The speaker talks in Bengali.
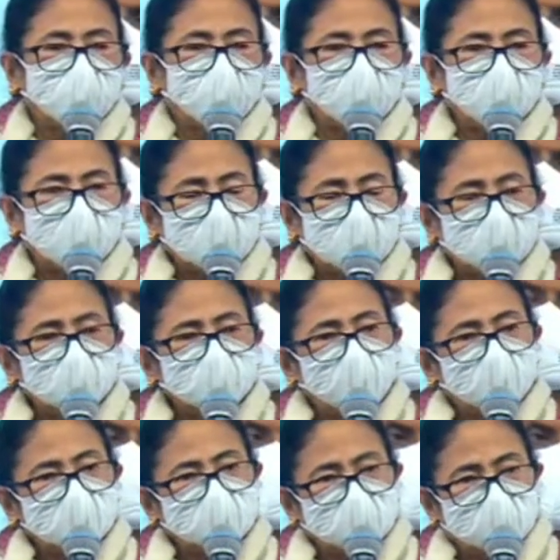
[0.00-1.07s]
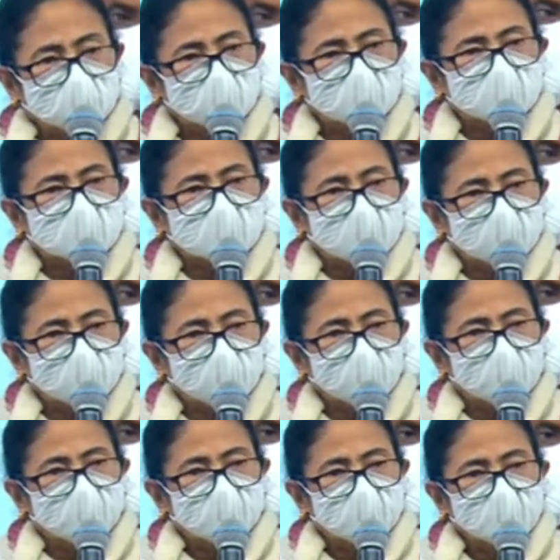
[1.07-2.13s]
কোভিডটা কিন্তু আবার শুরু হয়েছে থার্ড ওয়েভ
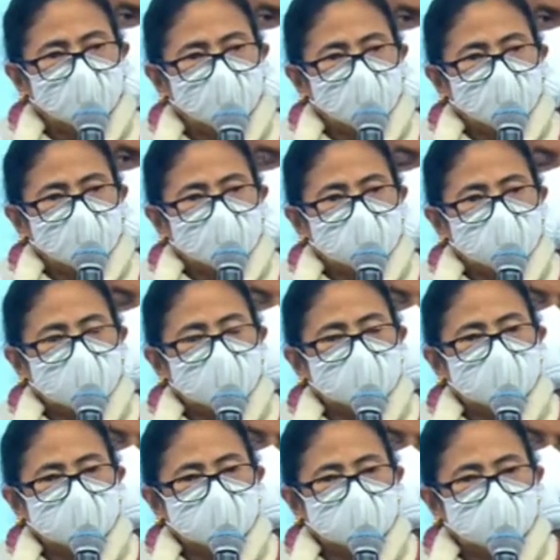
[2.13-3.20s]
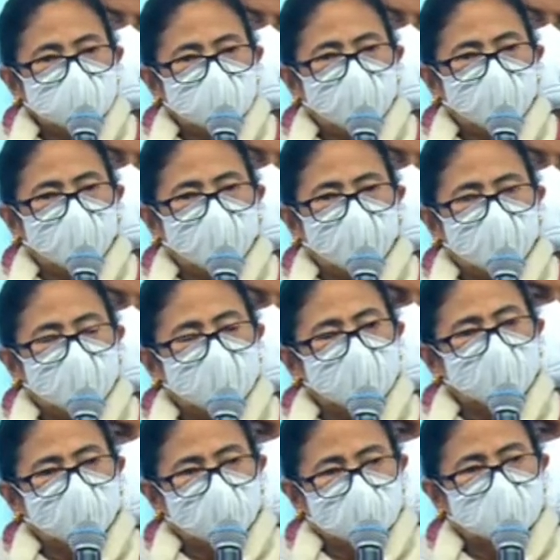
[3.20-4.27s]
সারা দেশ জুড়ে এবং
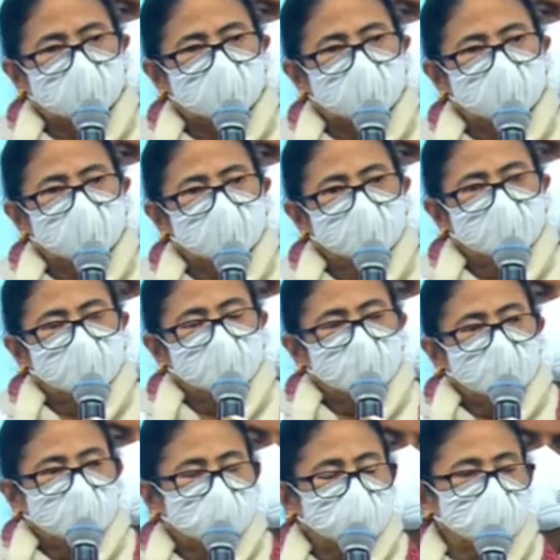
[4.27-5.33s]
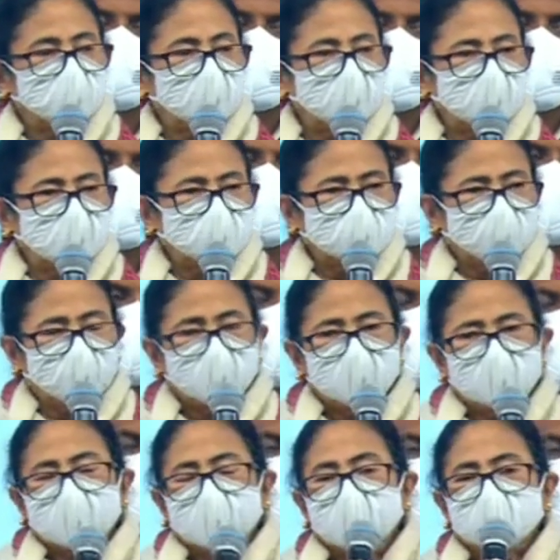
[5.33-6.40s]
অমিক্রণও হচ্ছে সুতরাং এই
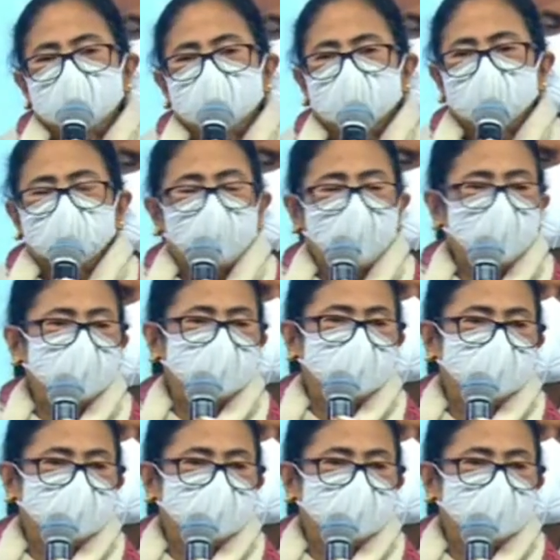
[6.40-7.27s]
সময়টা স্কুল কলেজ